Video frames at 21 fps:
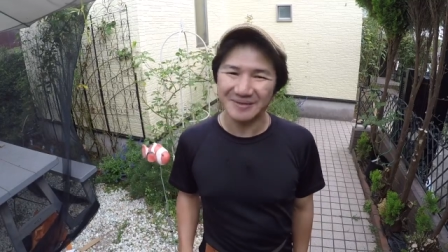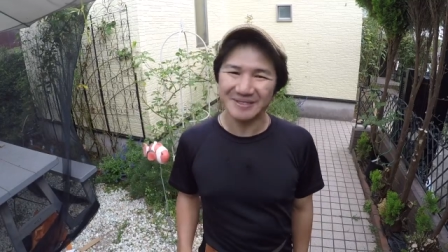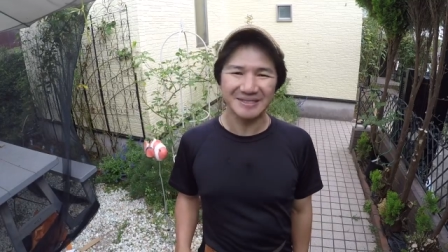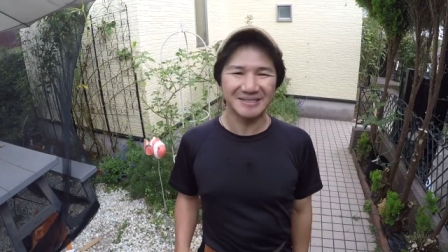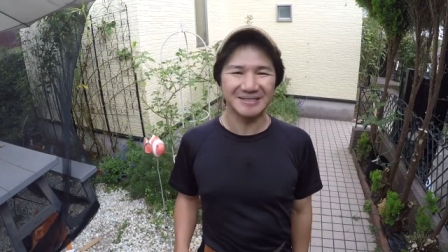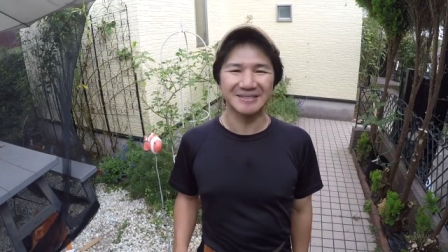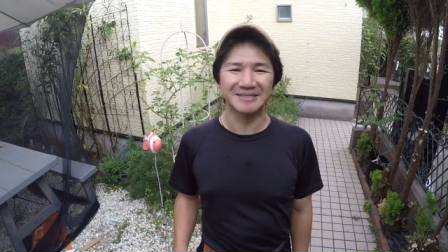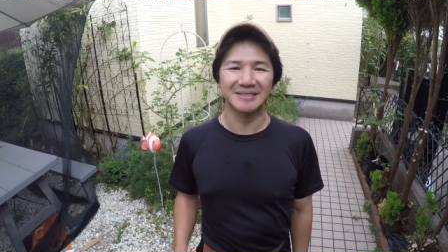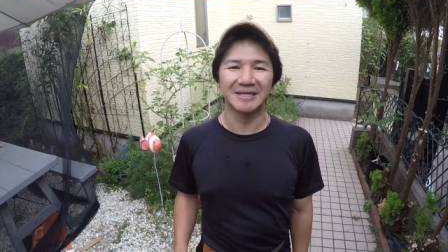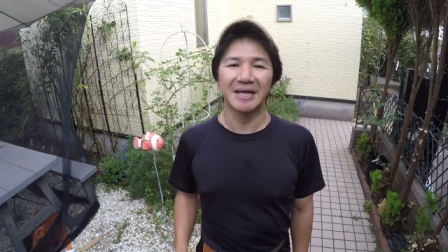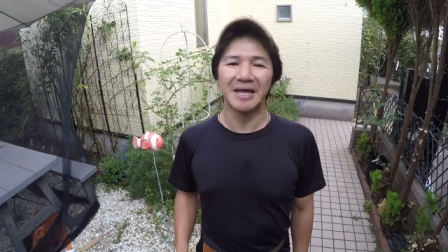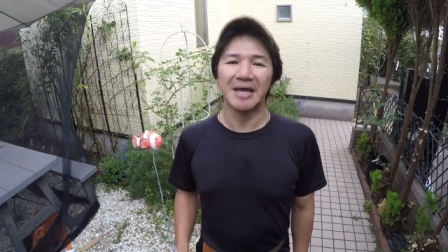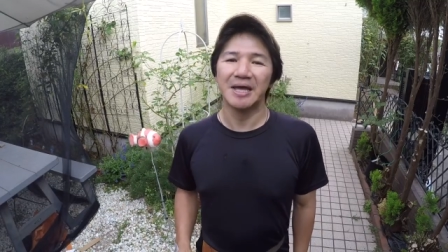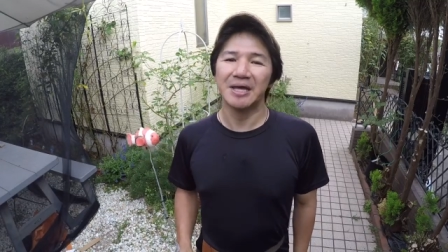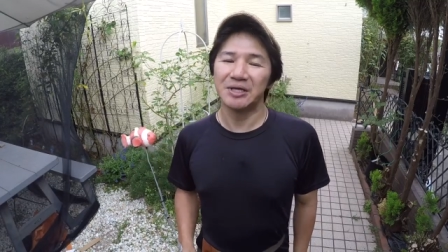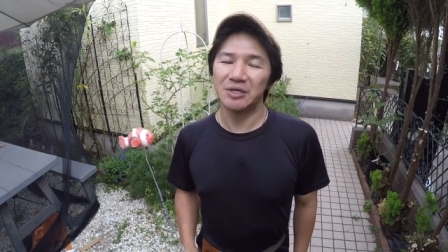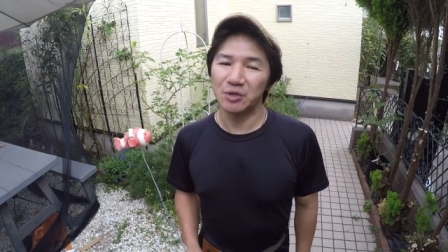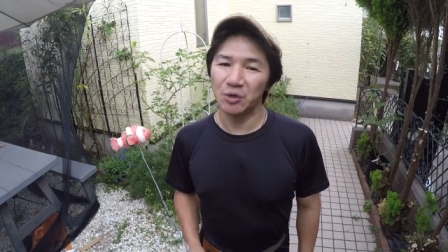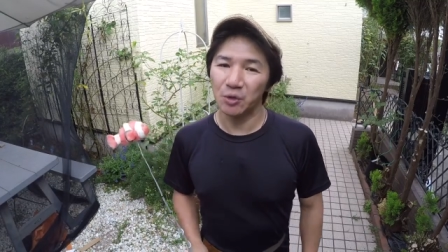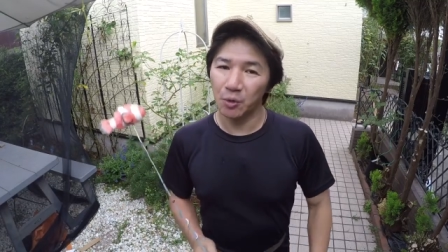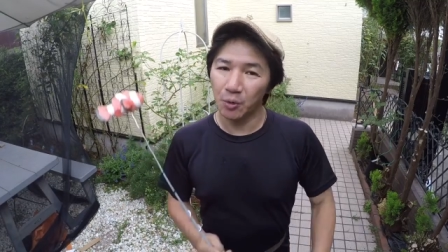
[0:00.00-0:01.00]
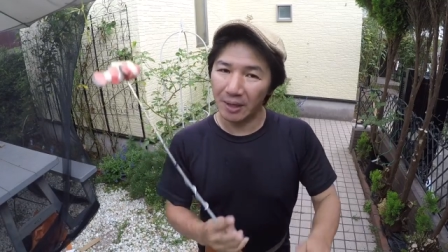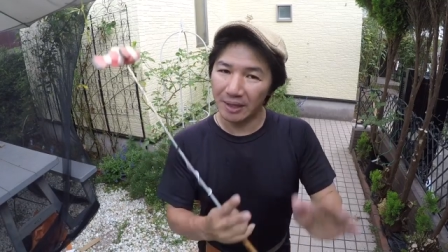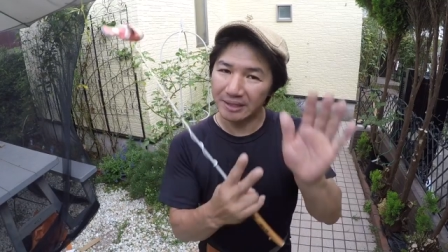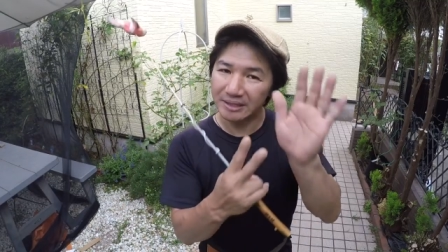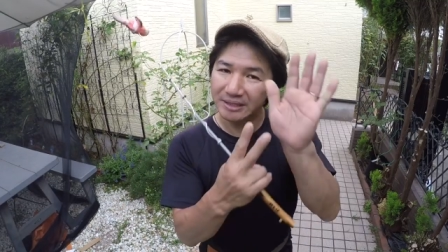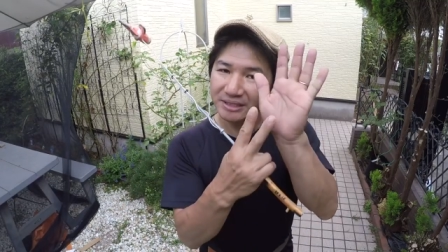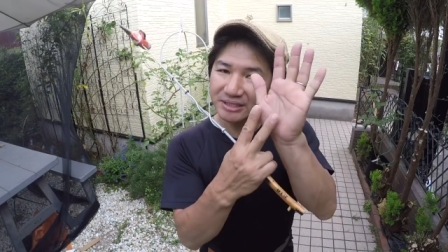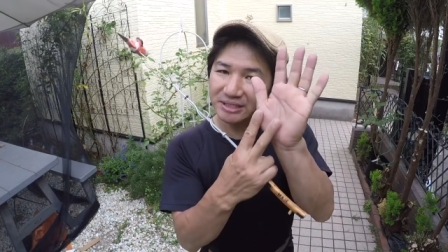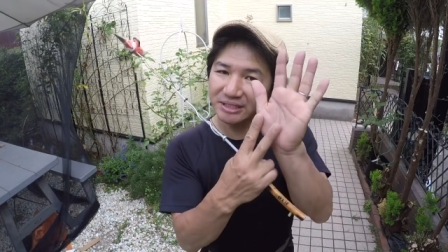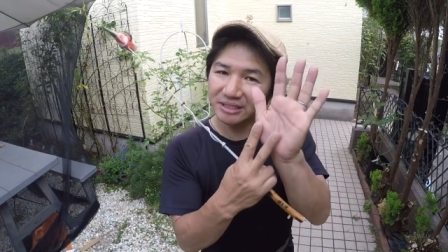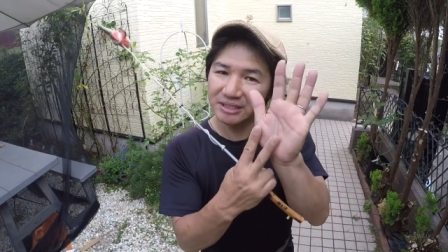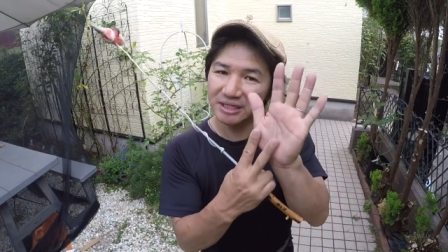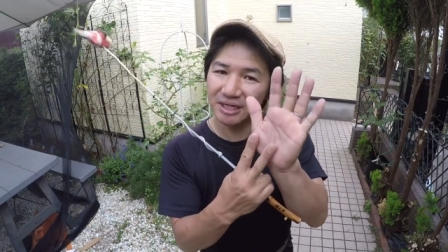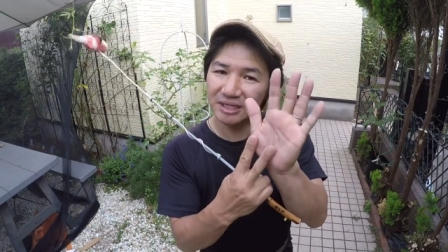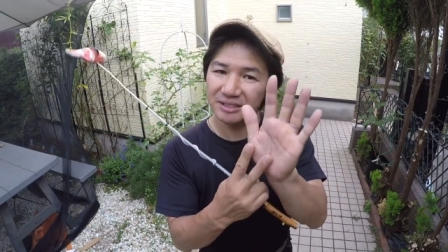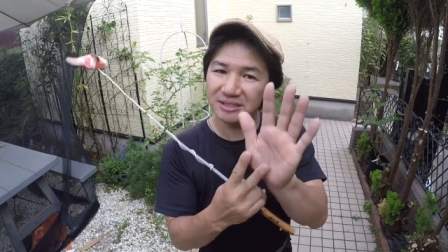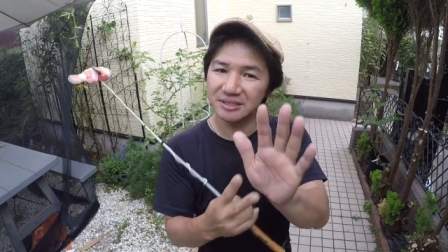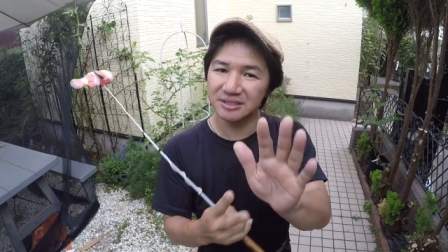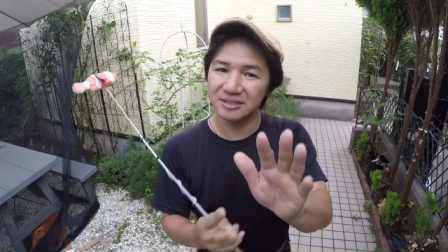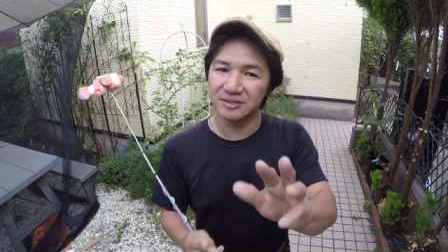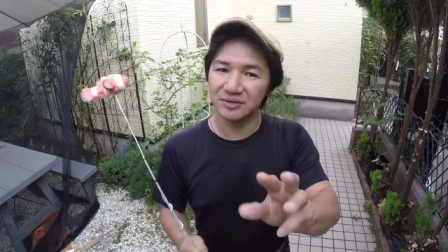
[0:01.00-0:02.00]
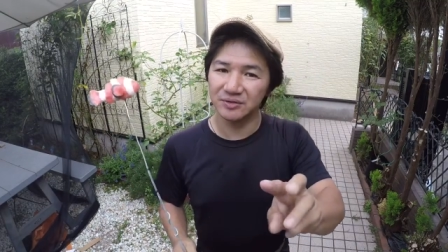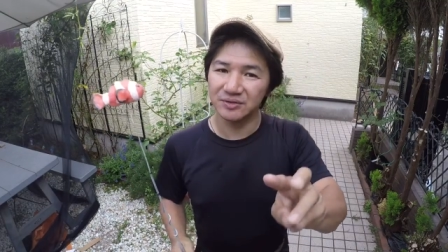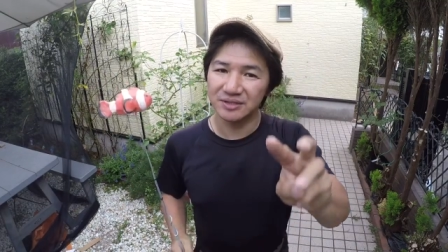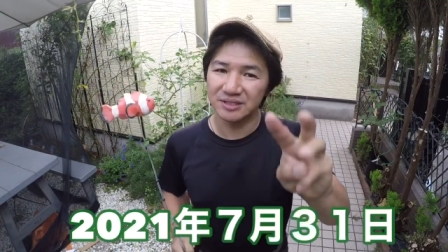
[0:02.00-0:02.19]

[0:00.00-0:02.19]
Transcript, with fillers: す今日は7月の